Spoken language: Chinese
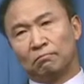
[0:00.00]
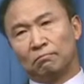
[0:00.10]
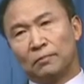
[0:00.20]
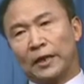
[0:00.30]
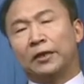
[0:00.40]

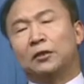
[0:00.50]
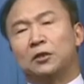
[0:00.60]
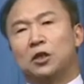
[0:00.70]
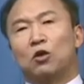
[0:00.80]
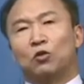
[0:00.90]
哎
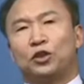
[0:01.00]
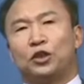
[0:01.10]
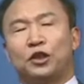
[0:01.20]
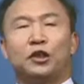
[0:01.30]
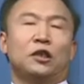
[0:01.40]
早
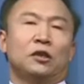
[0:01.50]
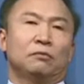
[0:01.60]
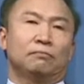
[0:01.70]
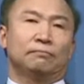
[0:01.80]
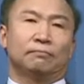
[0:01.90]
期的。
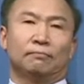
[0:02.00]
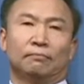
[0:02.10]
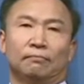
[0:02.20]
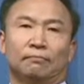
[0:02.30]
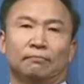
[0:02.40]

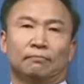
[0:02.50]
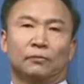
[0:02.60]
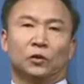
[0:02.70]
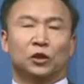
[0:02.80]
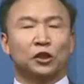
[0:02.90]

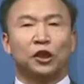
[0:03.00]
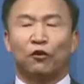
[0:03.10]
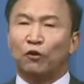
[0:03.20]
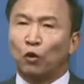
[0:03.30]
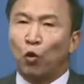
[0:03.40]
思想
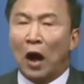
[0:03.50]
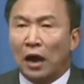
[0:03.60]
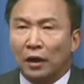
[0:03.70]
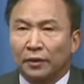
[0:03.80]
文化，